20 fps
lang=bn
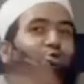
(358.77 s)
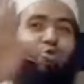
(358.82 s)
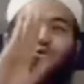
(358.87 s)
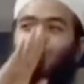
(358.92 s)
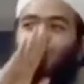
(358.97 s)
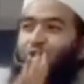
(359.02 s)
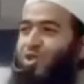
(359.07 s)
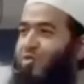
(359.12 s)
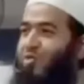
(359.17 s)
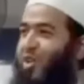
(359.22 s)

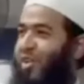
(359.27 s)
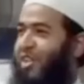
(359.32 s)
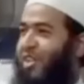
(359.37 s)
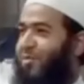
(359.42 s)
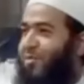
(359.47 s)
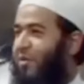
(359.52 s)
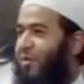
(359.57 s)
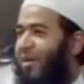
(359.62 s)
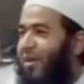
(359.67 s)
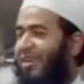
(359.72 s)
সুন্দর অফার
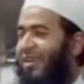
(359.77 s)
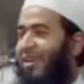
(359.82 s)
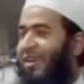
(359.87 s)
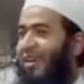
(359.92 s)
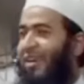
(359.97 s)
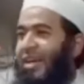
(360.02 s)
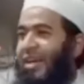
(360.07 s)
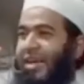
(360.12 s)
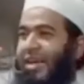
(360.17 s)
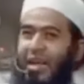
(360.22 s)
কিভাবে
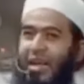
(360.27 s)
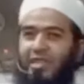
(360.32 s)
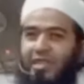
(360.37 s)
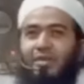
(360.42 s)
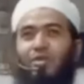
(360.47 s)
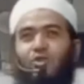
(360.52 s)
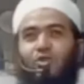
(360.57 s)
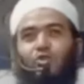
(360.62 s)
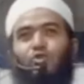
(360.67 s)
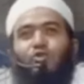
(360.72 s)
একটা
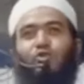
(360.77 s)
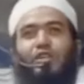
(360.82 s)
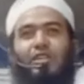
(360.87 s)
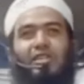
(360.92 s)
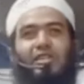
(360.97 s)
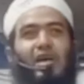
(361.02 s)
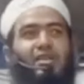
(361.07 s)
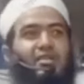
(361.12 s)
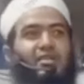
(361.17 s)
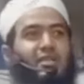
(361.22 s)
মানুষ দুনিয়াতে
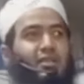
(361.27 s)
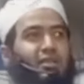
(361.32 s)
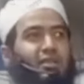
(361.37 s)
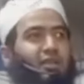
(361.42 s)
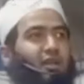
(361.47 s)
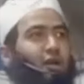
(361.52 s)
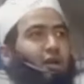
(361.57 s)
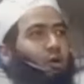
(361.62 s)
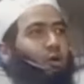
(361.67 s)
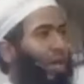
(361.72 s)
আছে
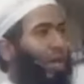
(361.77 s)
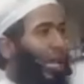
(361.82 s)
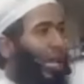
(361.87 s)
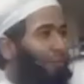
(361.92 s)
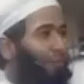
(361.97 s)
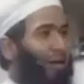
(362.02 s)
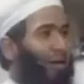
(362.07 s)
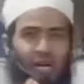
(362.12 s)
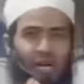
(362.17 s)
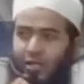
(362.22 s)
ওর
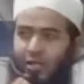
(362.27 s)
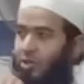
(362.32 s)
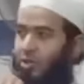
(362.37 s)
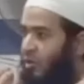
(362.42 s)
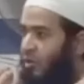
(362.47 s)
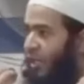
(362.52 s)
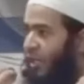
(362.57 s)
লাগবে খাদ্য কি